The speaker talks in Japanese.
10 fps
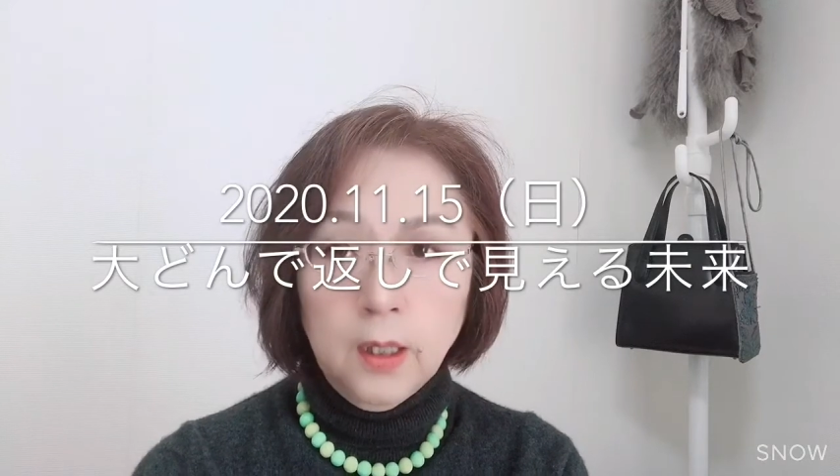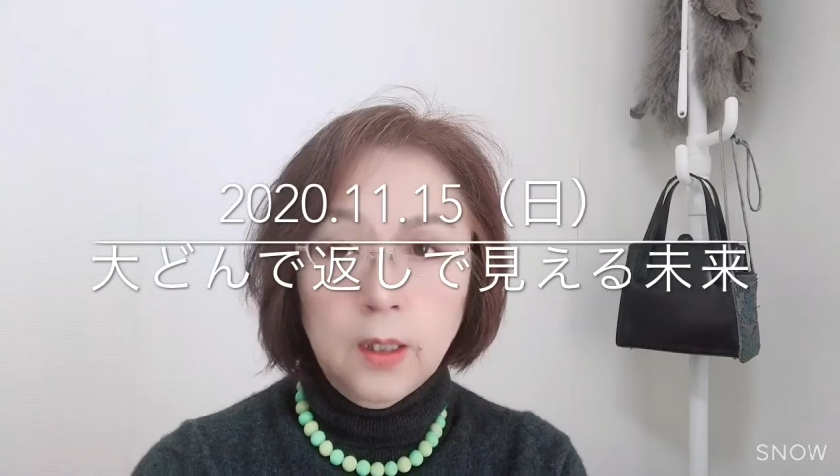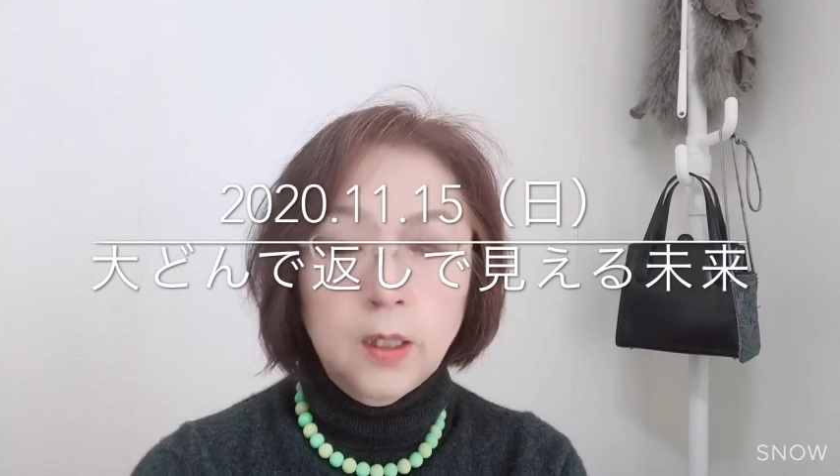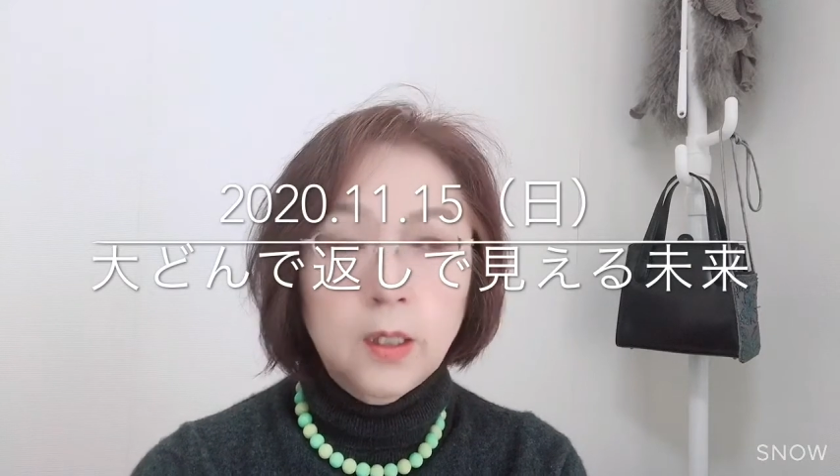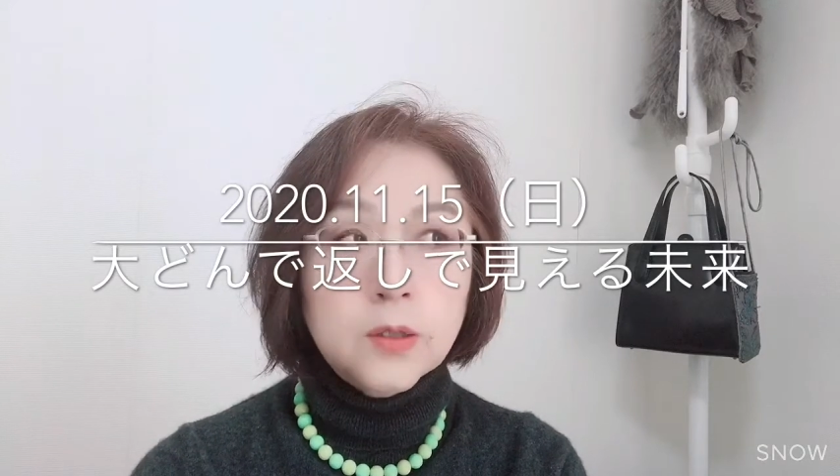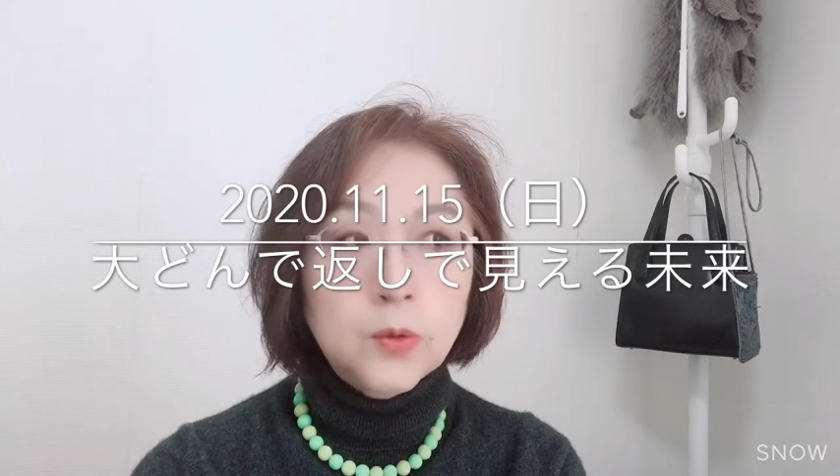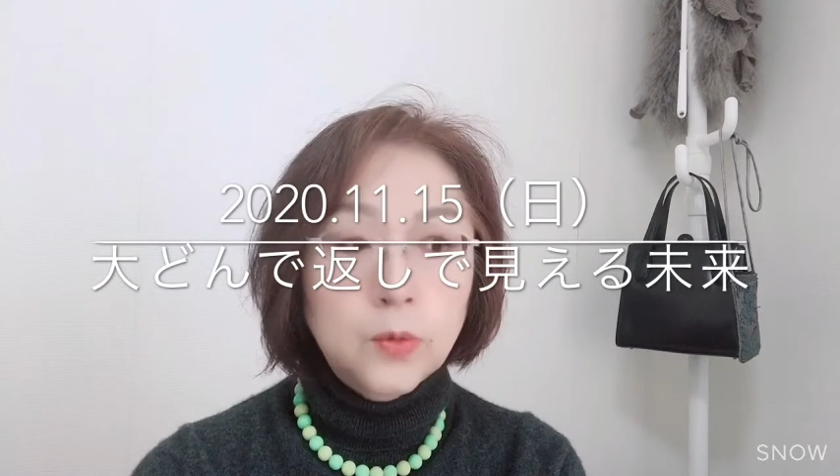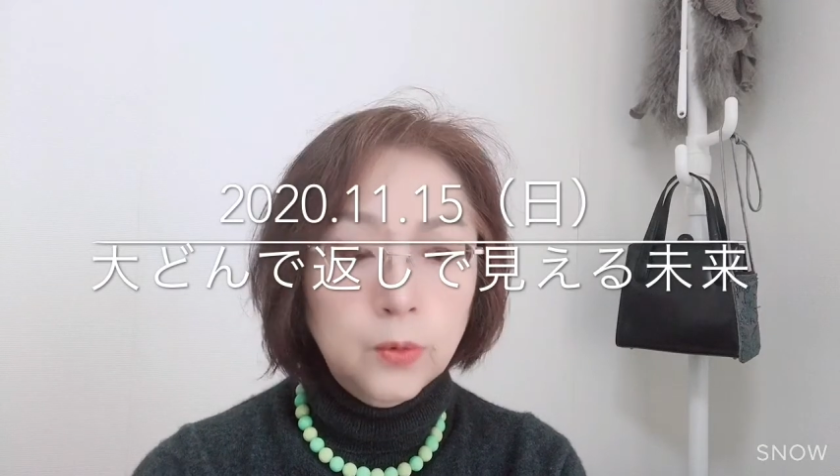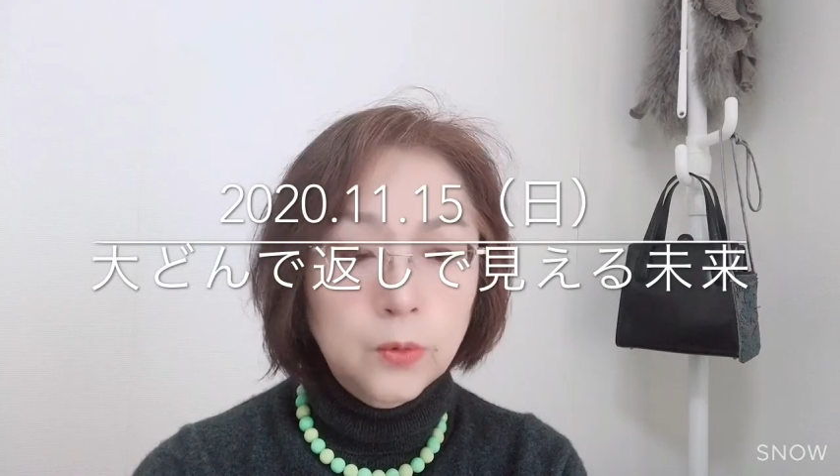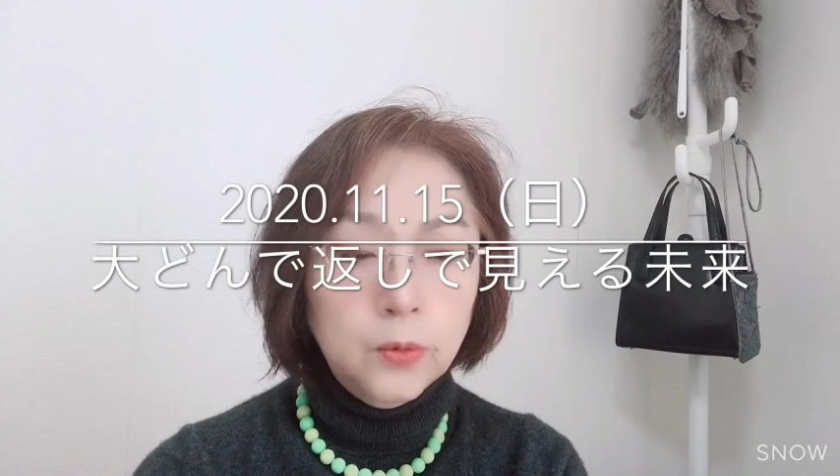えー、その、
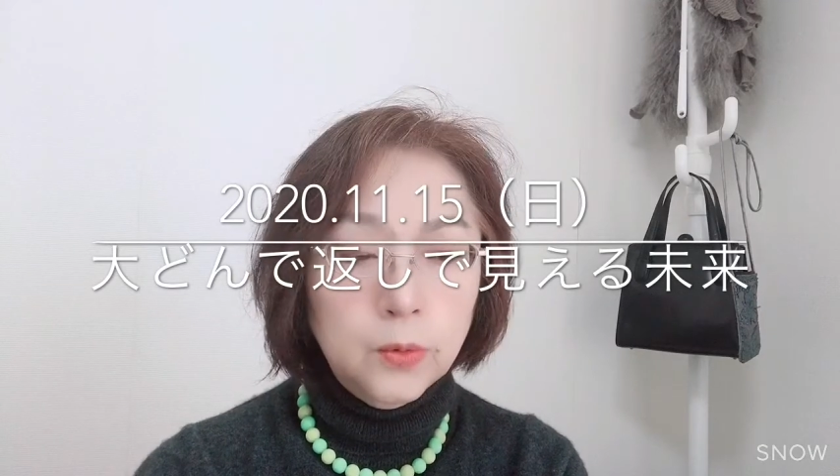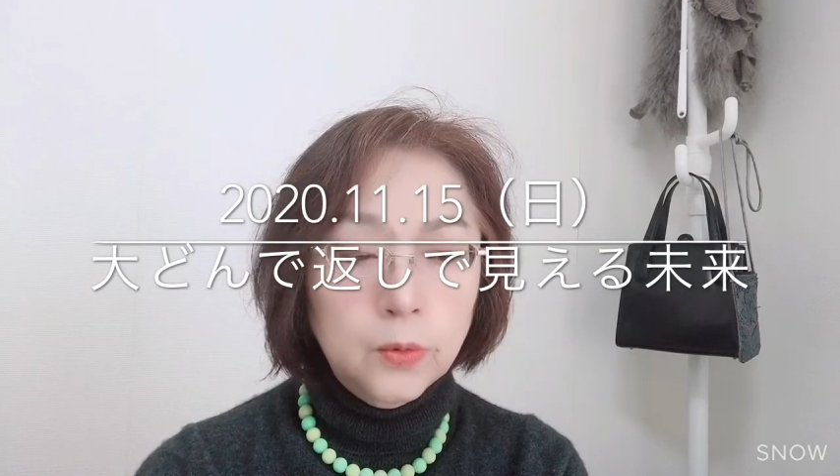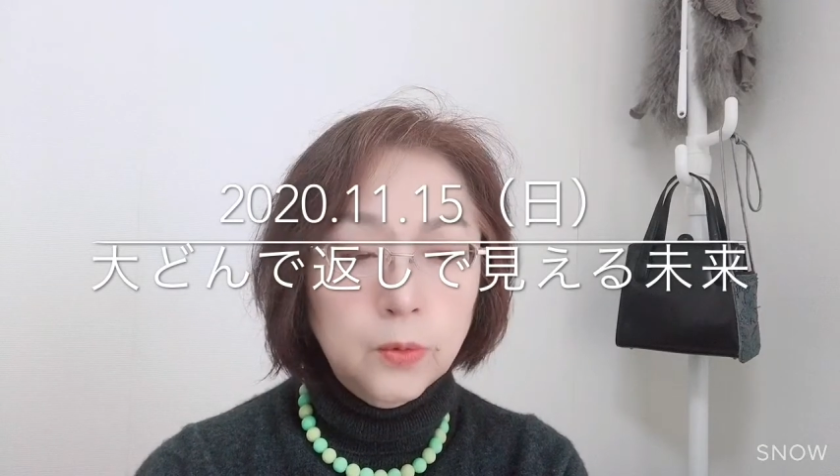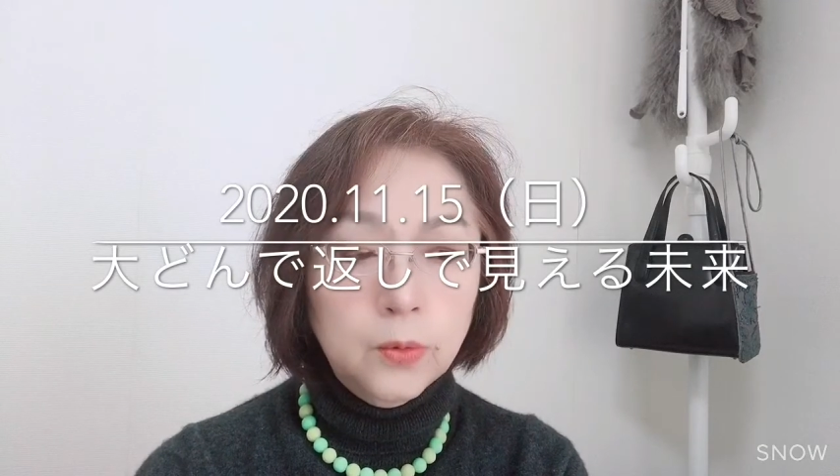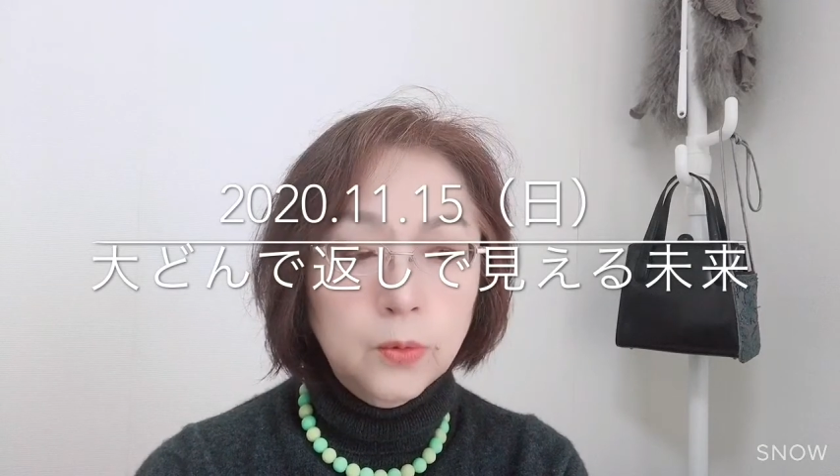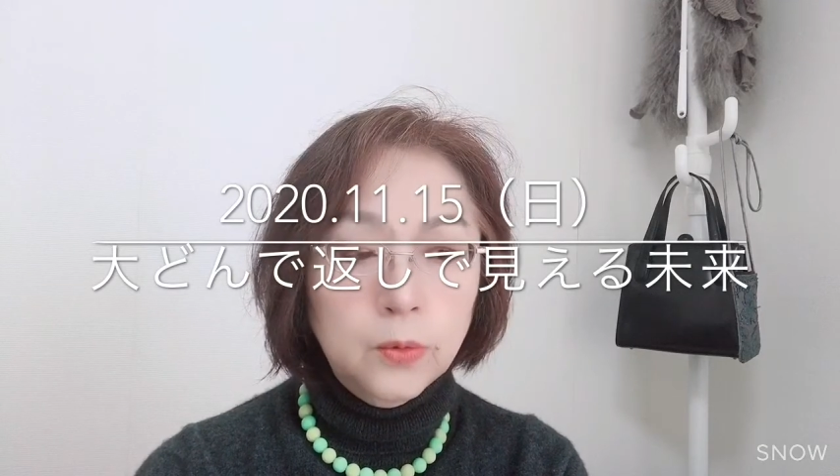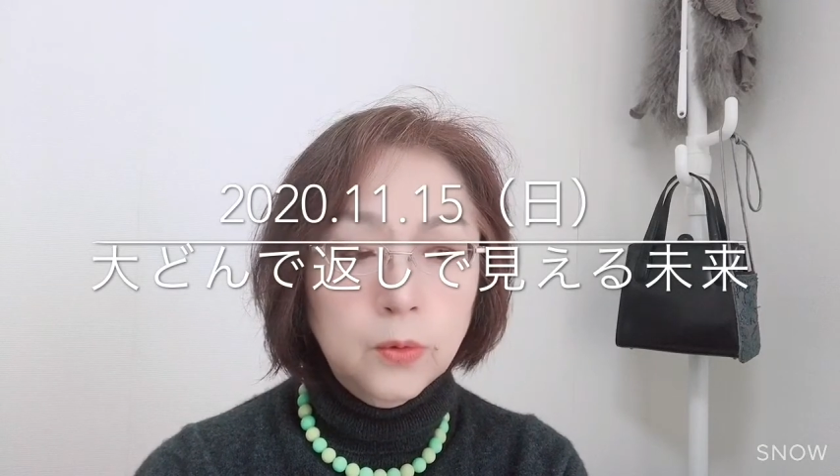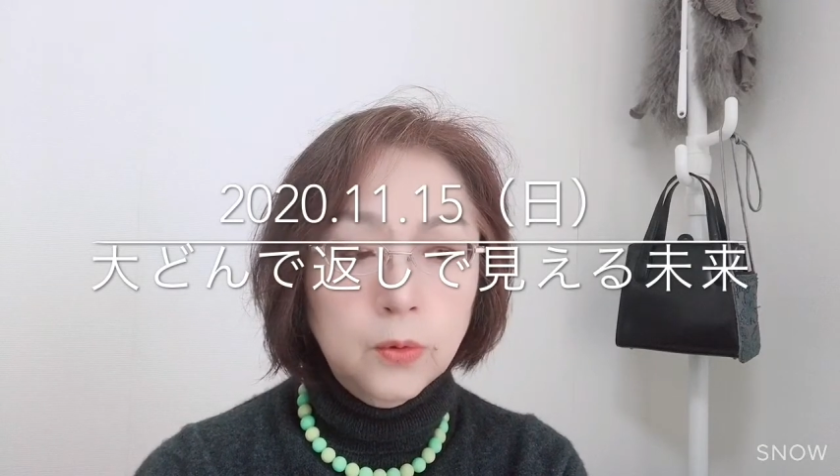ま